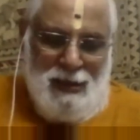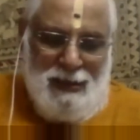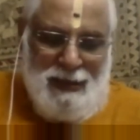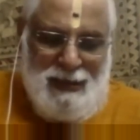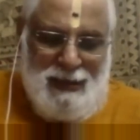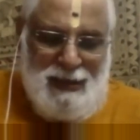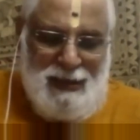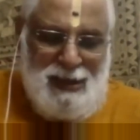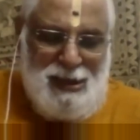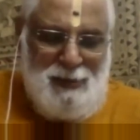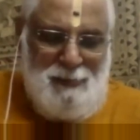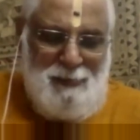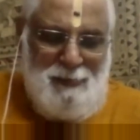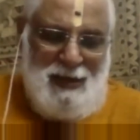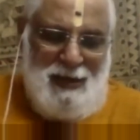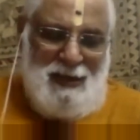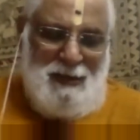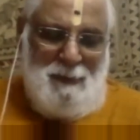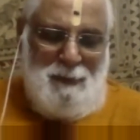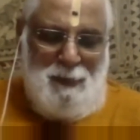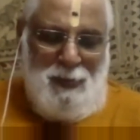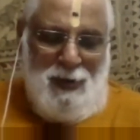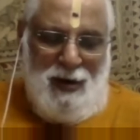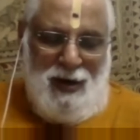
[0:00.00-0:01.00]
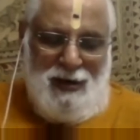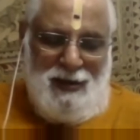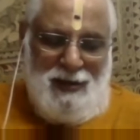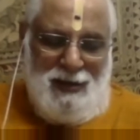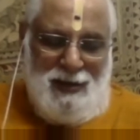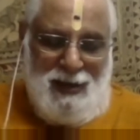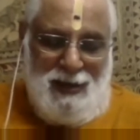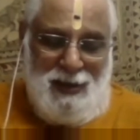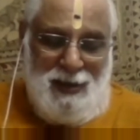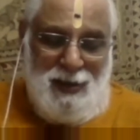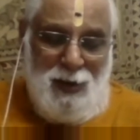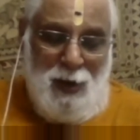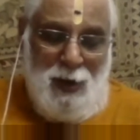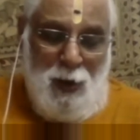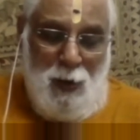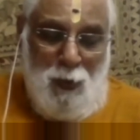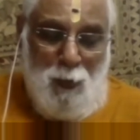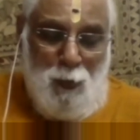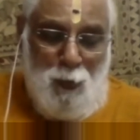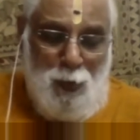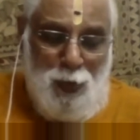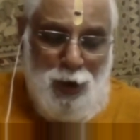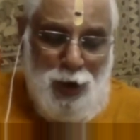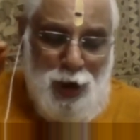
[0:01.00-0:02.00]
இழுமென் பாண்டில்
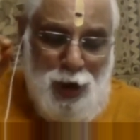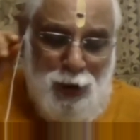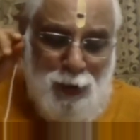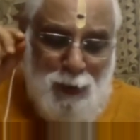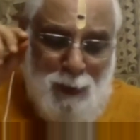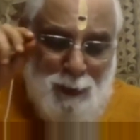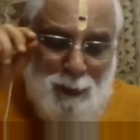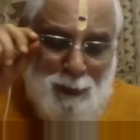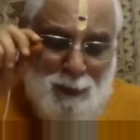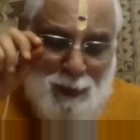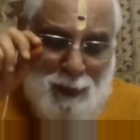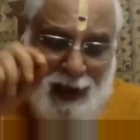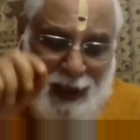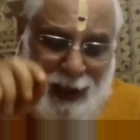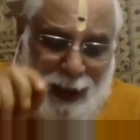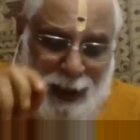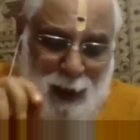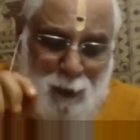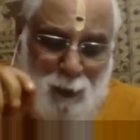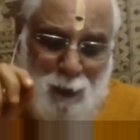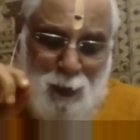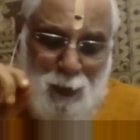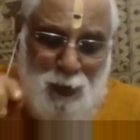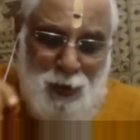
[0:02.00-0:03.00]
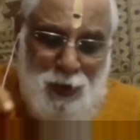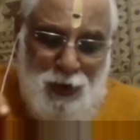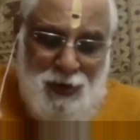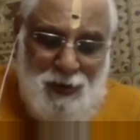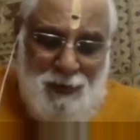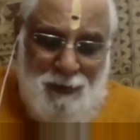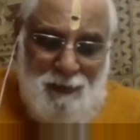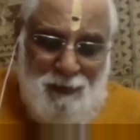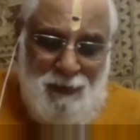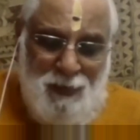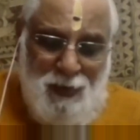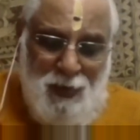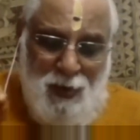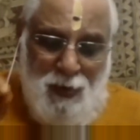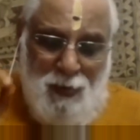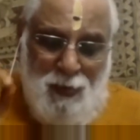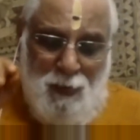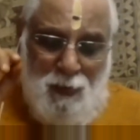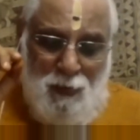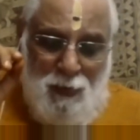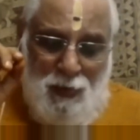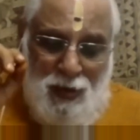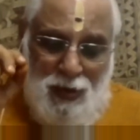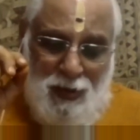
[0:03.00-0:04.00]
உயிர் பலி உண்ணும்
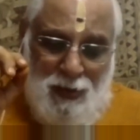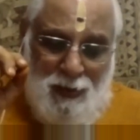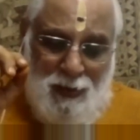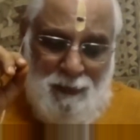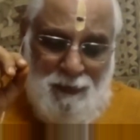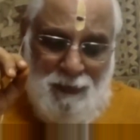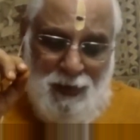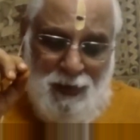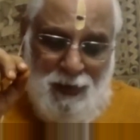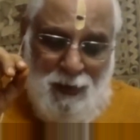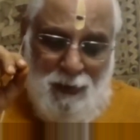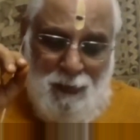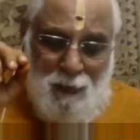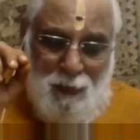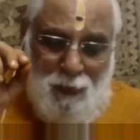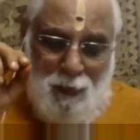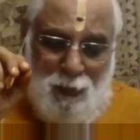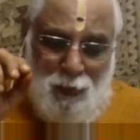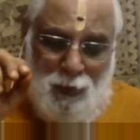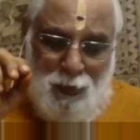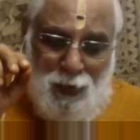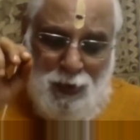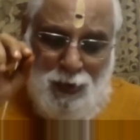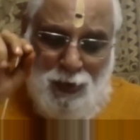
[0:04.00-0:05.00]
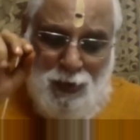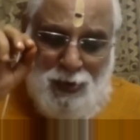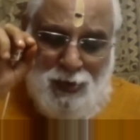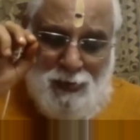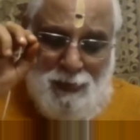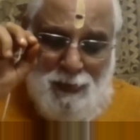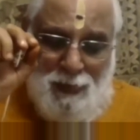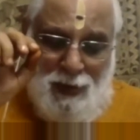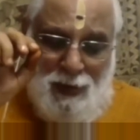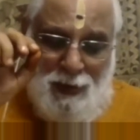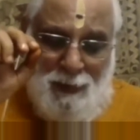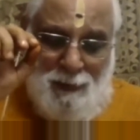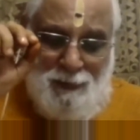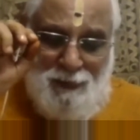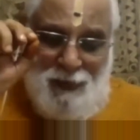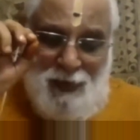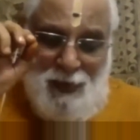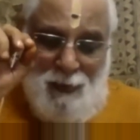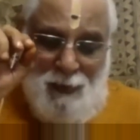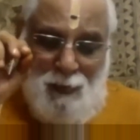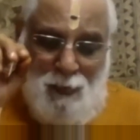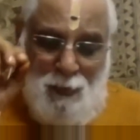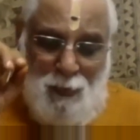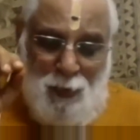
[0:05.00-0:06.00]
முழு
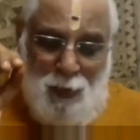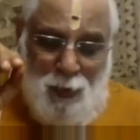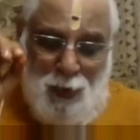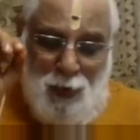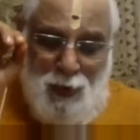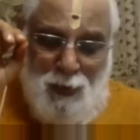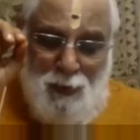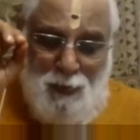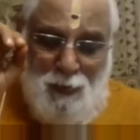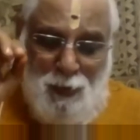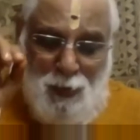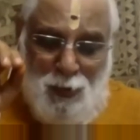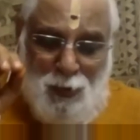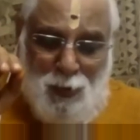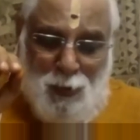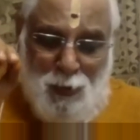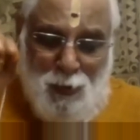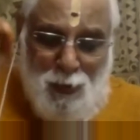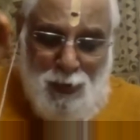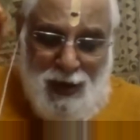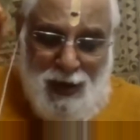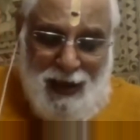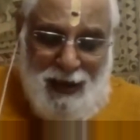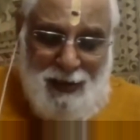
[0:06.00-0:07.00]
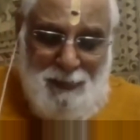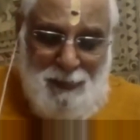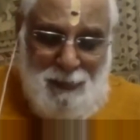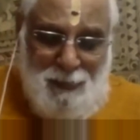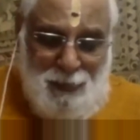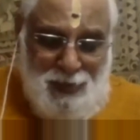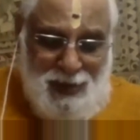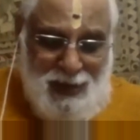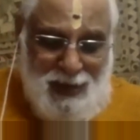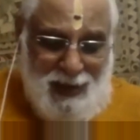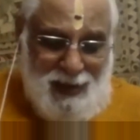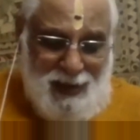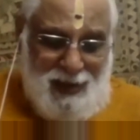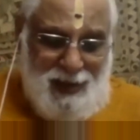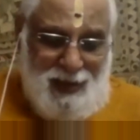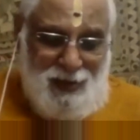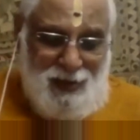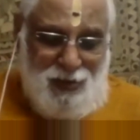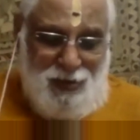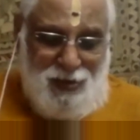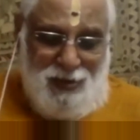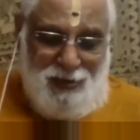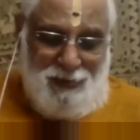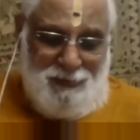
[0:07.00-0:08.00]
முரு முக்குரன்
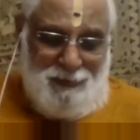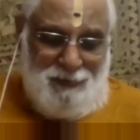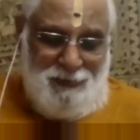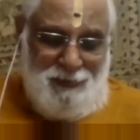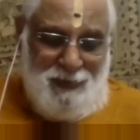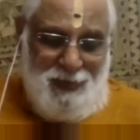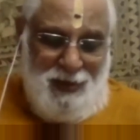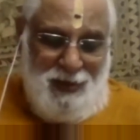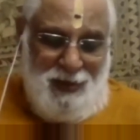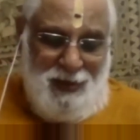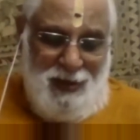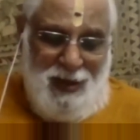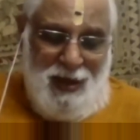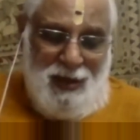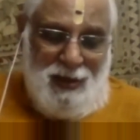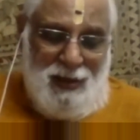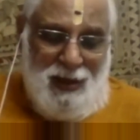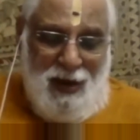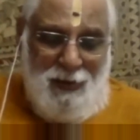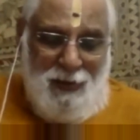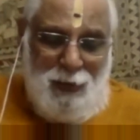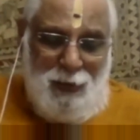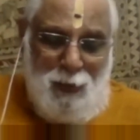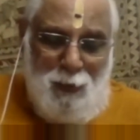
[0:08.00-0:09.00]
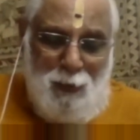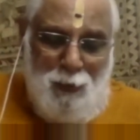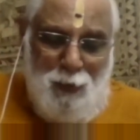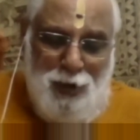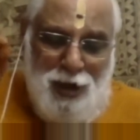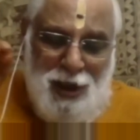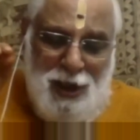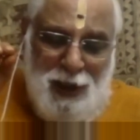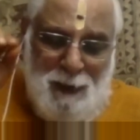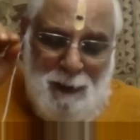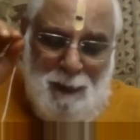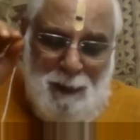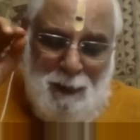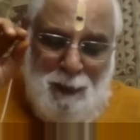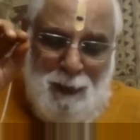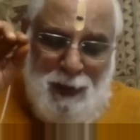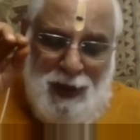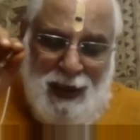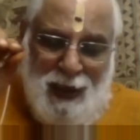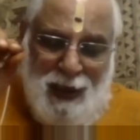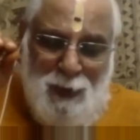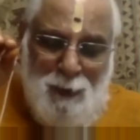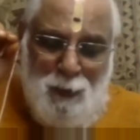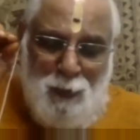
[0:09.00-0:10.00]
முழக்கத்து அதாவது உயிர்
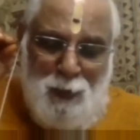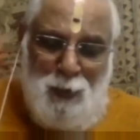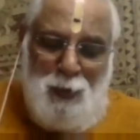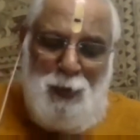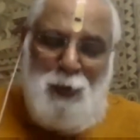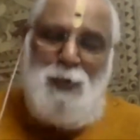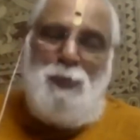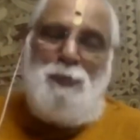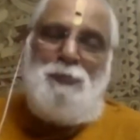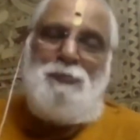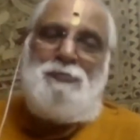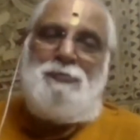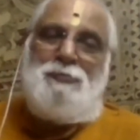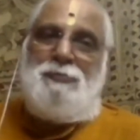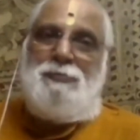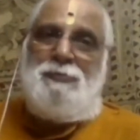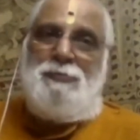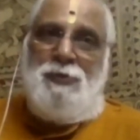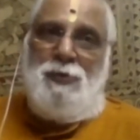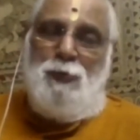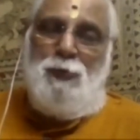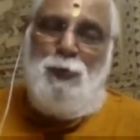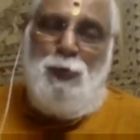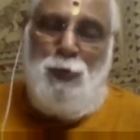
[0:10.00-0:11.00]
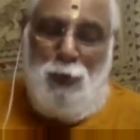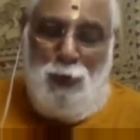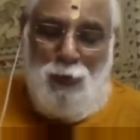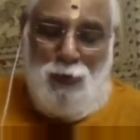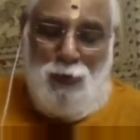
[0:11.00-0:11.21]
பலி உண்ணும் உரு